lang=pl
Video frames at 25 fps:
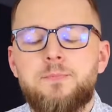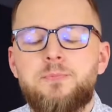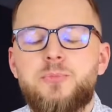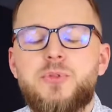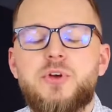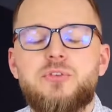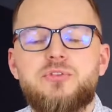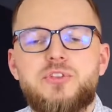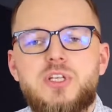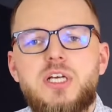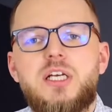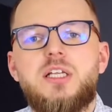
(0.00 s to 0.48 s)

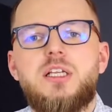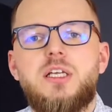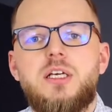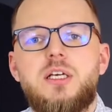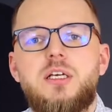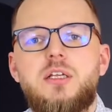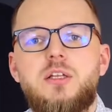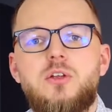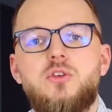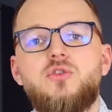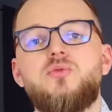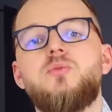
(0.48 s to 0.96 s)
to
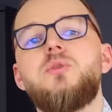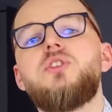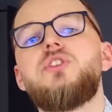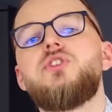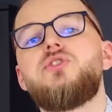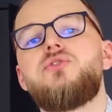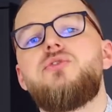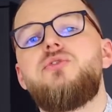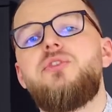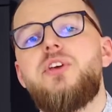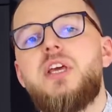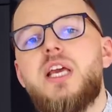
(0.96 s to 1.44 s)
wtedy już
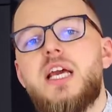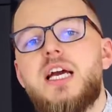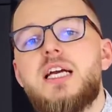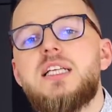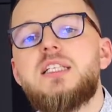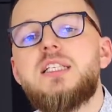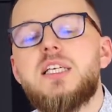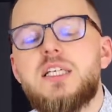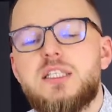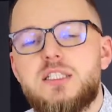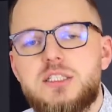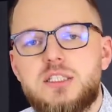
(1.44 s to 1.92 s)
musisz
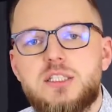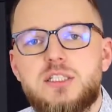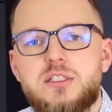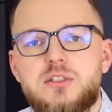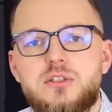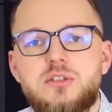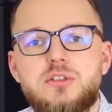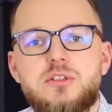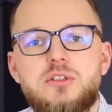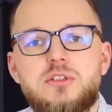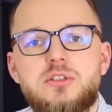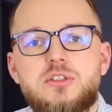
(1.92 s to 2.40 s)
wiedzieć
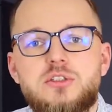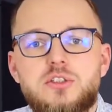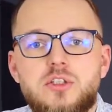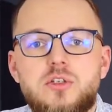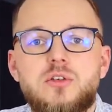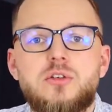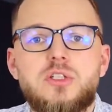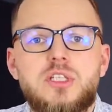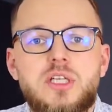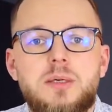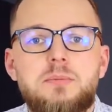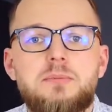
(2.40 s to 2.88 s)
to, co
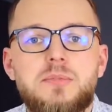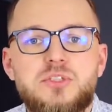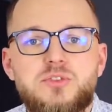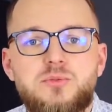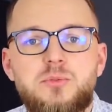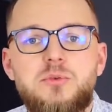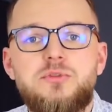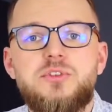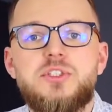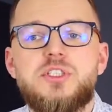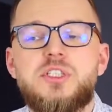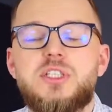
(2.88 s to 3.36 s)
tam masz
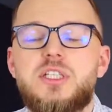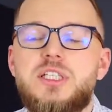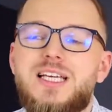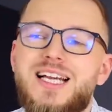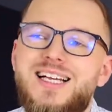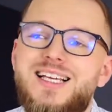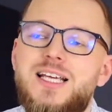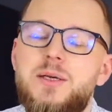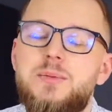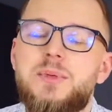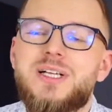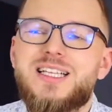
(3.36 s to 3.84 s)
mówić,
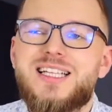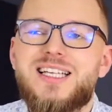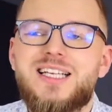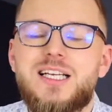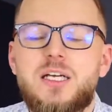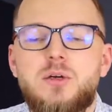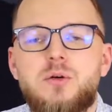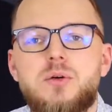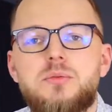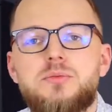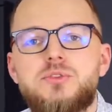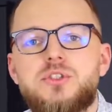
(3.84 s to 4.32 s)
jakie
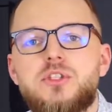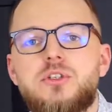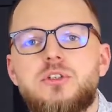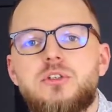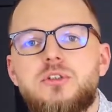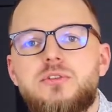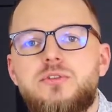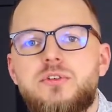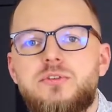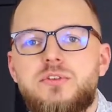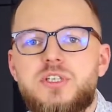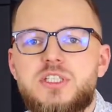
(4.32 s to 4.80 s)
materiały
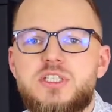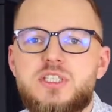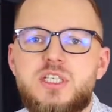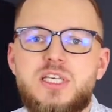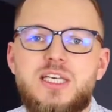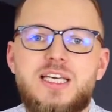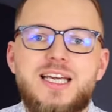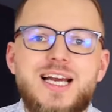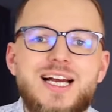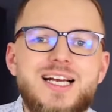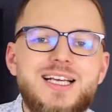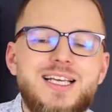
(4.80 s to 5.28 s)
przygotowywać,
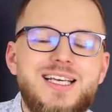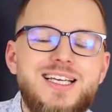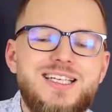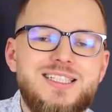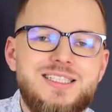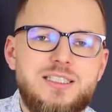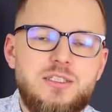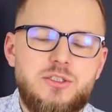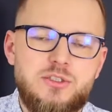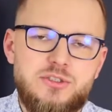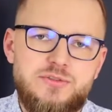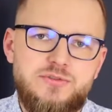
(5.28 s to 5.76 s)

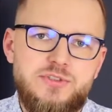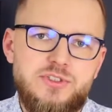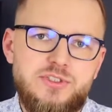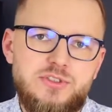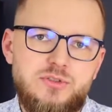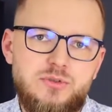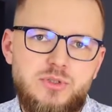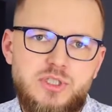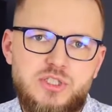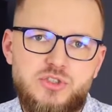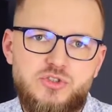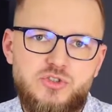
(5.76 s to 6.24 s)
jakich
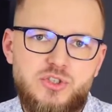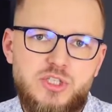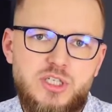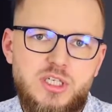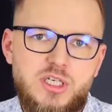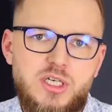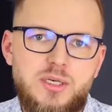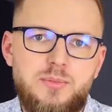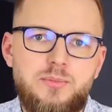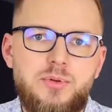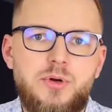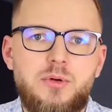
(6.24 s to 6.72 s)
rozwiązujesz
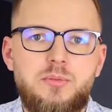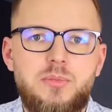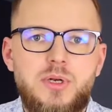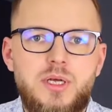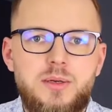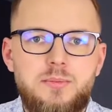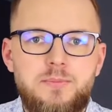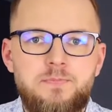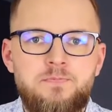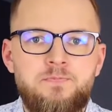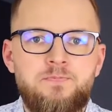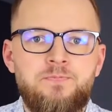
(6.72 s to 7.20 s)
e,
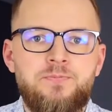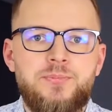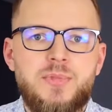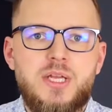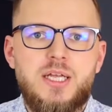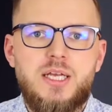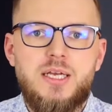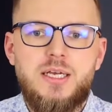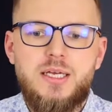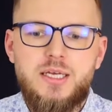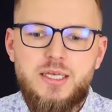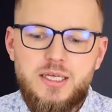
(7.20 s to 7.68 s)
problem
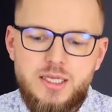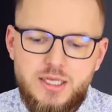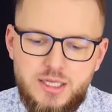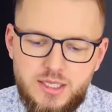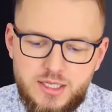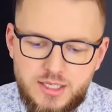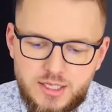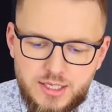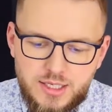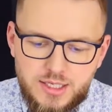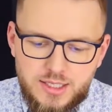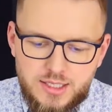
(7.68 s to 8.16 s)
e,
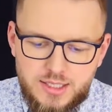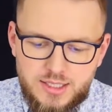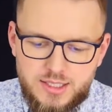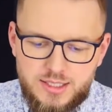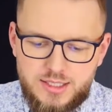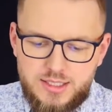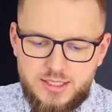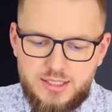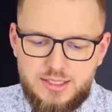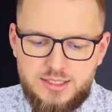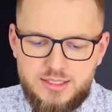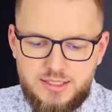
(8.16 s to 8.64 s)
i
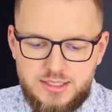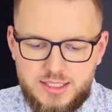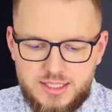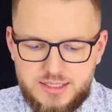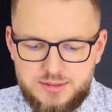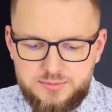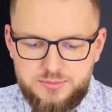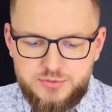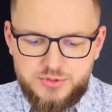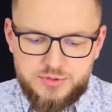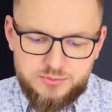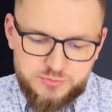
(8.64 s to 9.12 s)

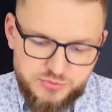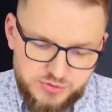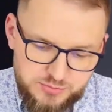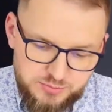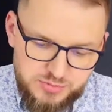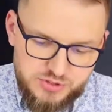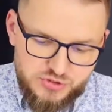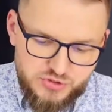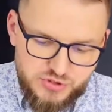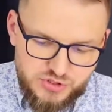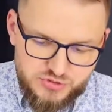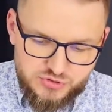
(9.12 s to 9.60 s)
jak
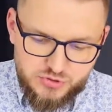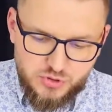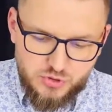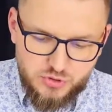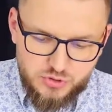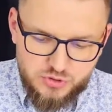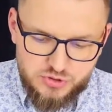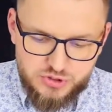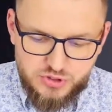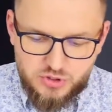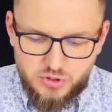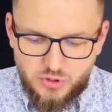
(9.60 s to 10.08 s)
przybliżasz
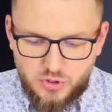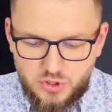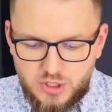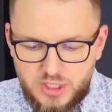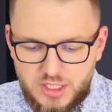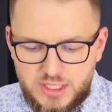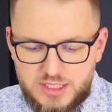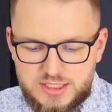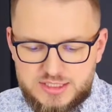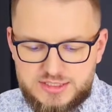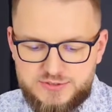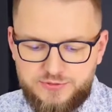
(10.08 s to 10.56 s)
kogoś do
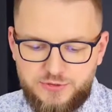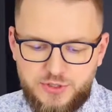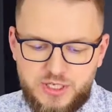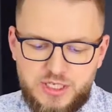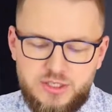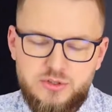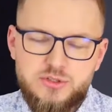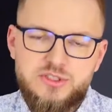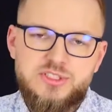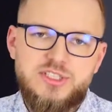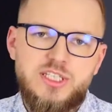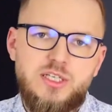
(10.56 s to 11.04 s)

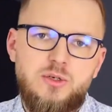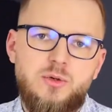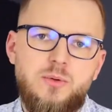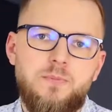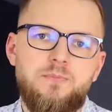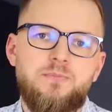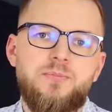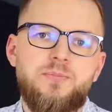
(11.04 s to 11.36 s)
swojego celu.